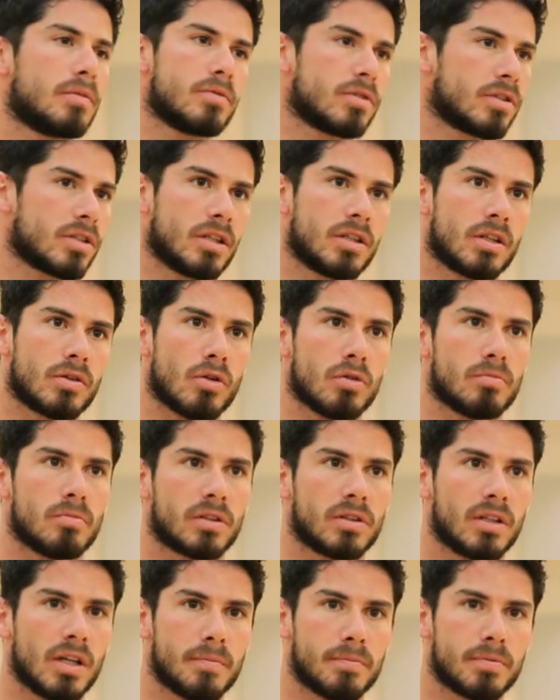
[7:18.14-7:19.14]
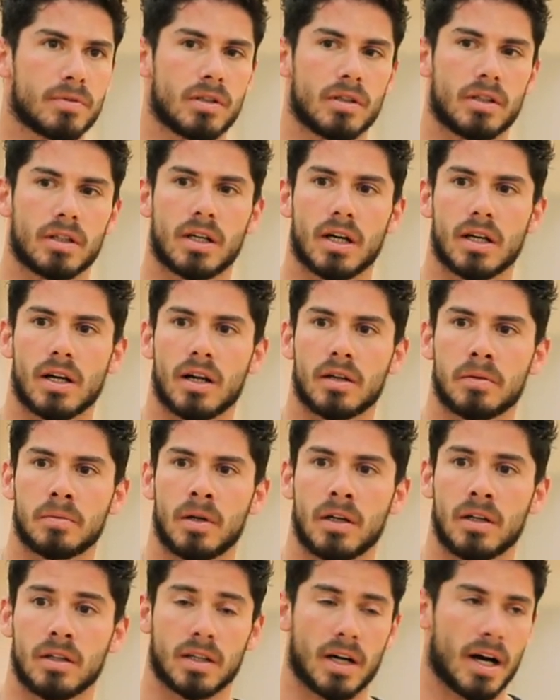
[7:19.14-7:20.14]
gibi şeyler olmadı. Hep e,
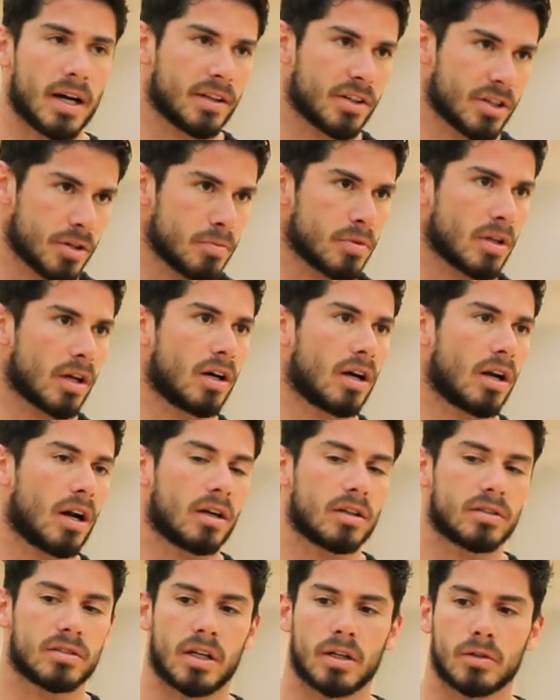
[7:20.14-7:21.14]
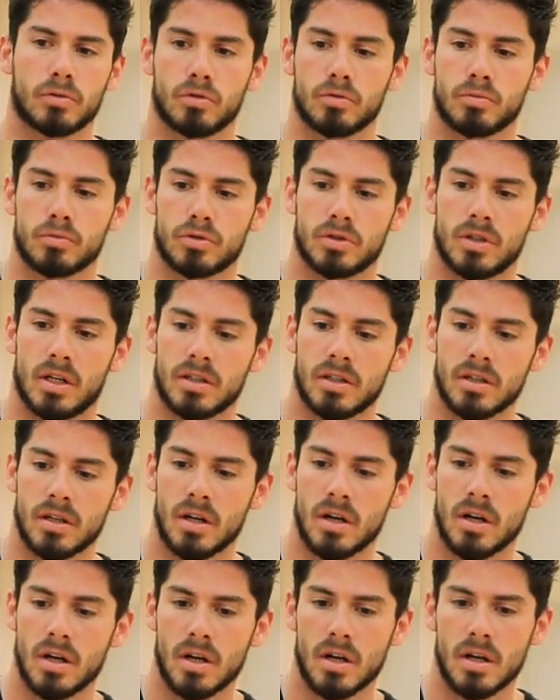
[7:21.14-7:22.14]
kararıma, kardeşimin de kararına saygı duymuşlardır.
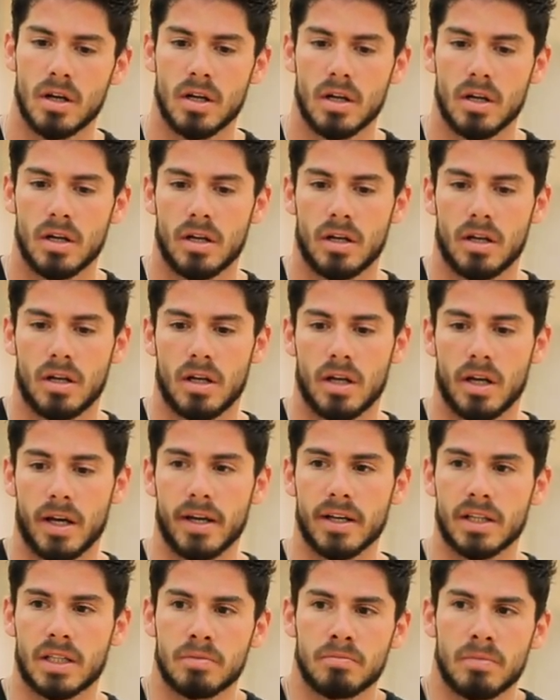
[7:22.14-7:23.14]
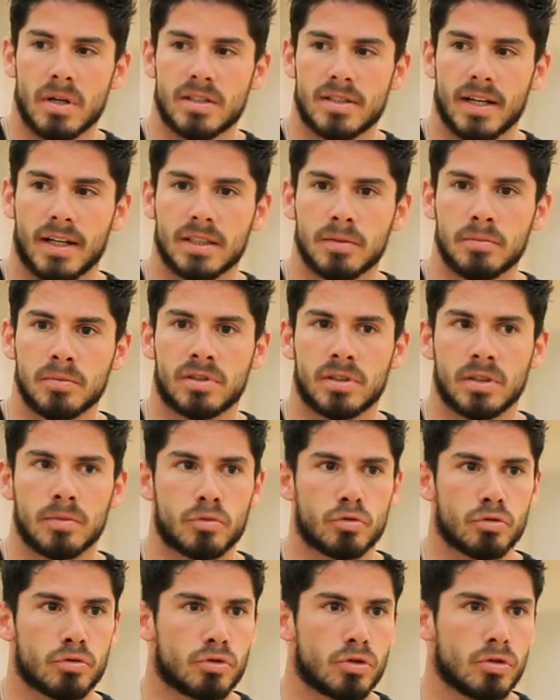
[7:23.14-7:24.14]
E, eğitim ben kendim
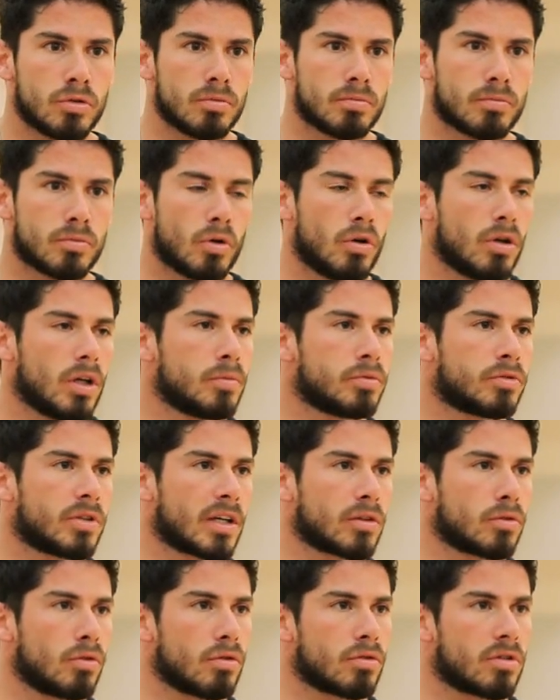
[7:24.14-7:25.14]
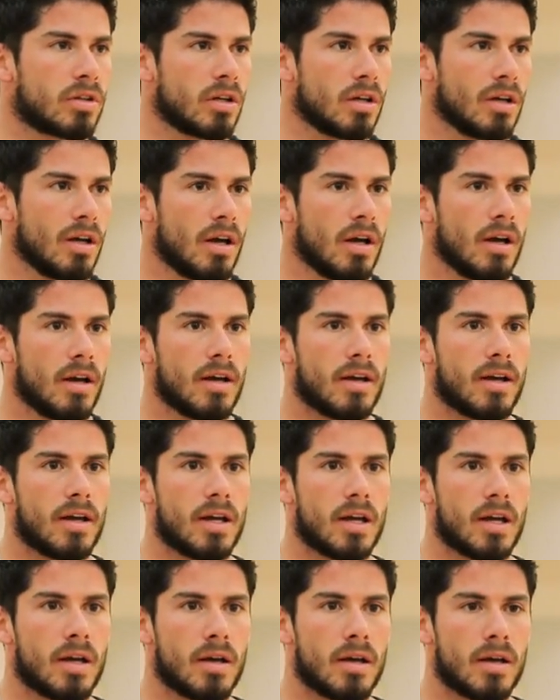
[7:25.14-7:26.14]
istedim çünkü bu öyle bir sektör ki
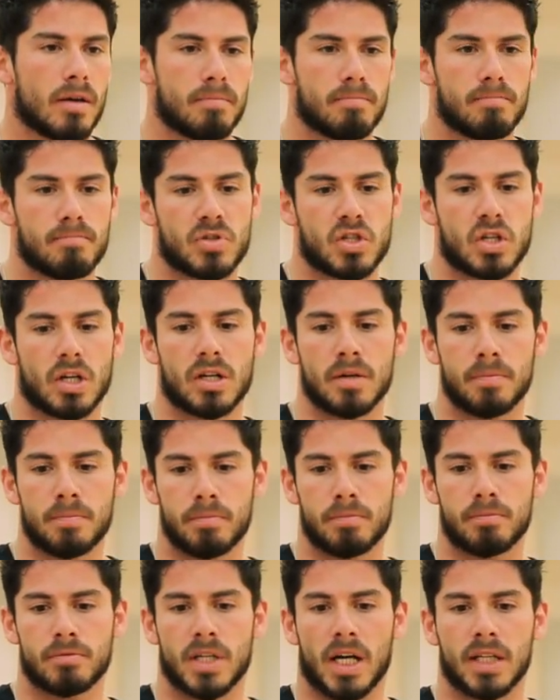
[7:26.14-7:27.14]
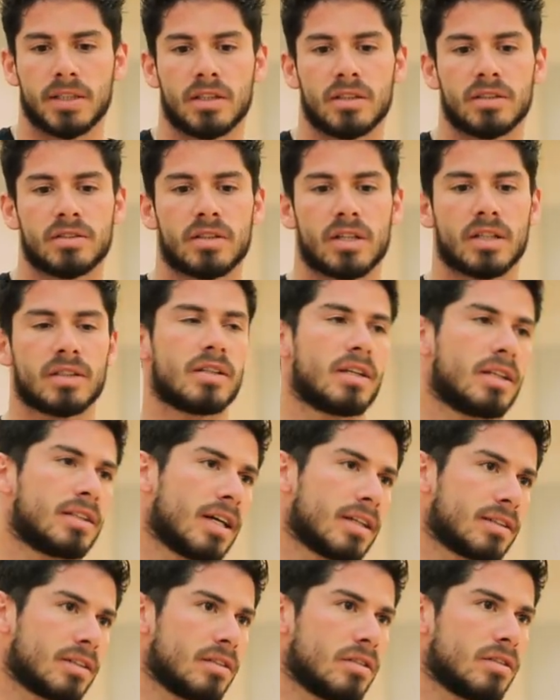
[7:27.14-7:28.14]
e, çıkıp kendinizi rezil
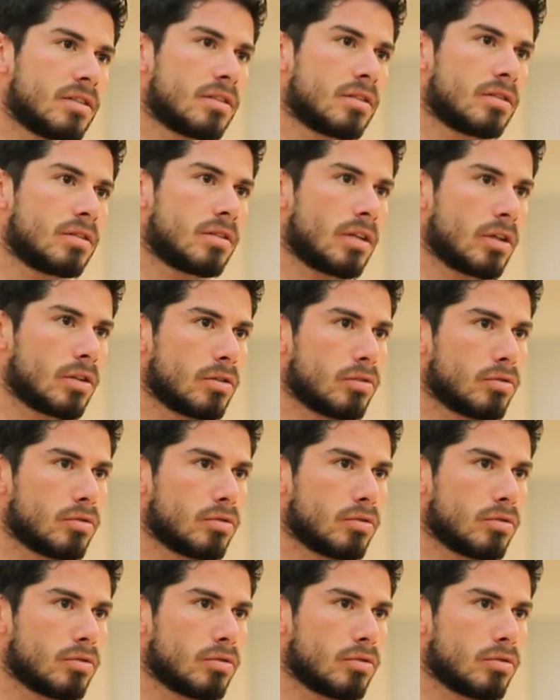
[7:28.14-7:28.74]
ederseniz